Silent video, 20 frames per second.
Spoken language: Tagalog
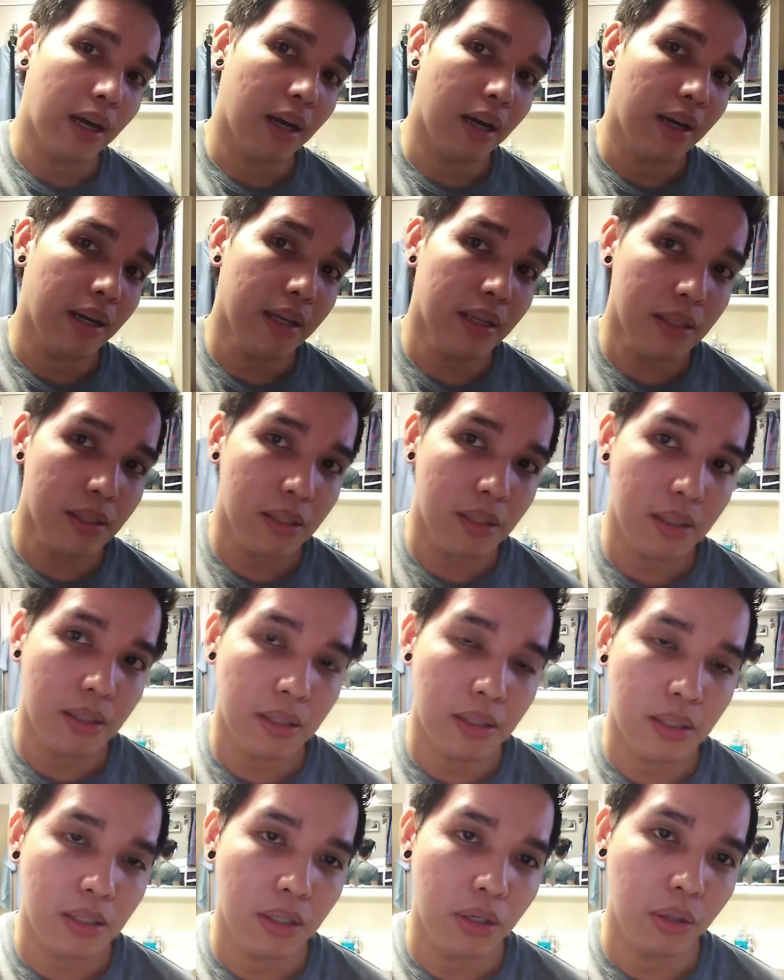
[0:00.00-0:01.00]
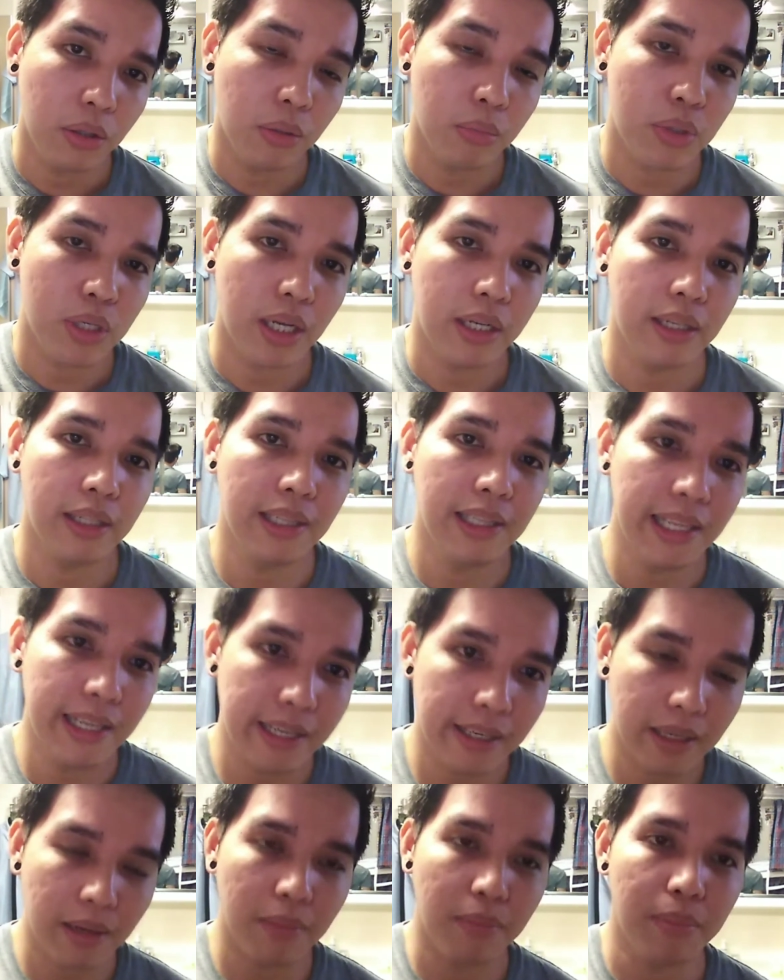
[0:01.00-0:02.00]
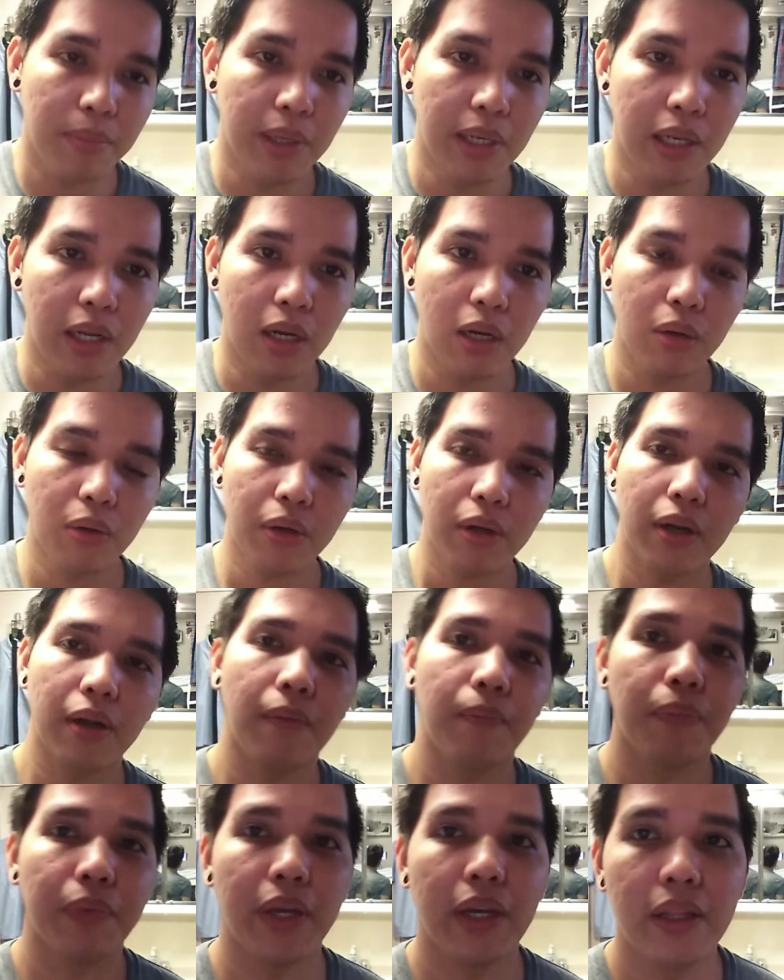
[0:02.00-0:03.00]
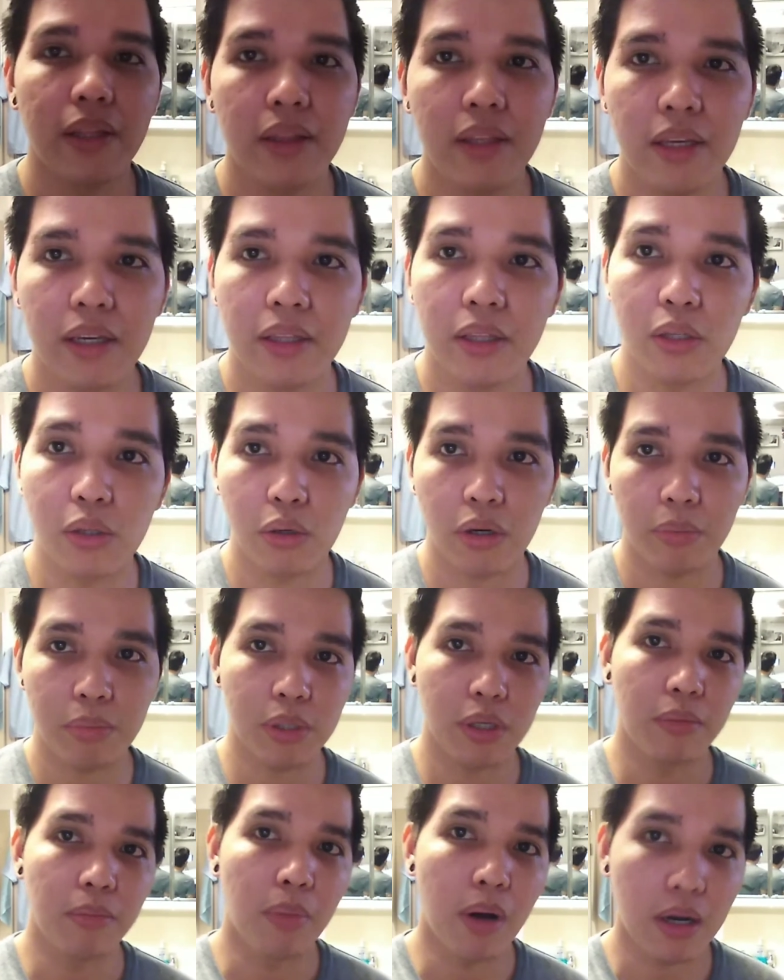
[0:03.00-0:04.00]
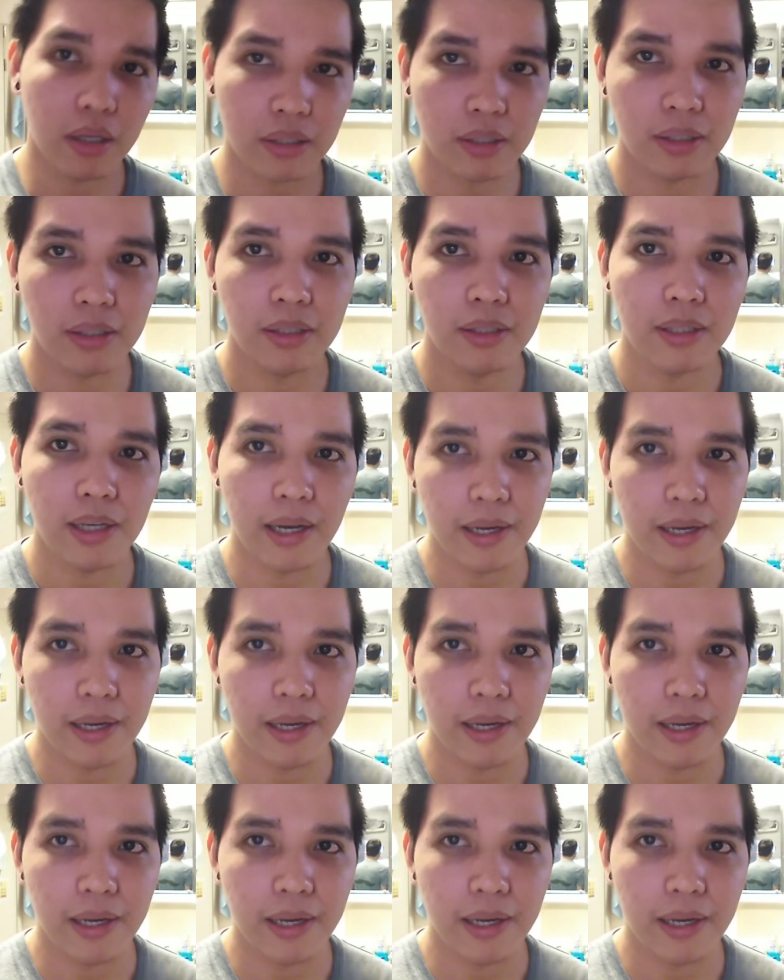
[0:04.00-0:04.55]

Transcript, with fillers: uh, his YouTube channel link below in the description box.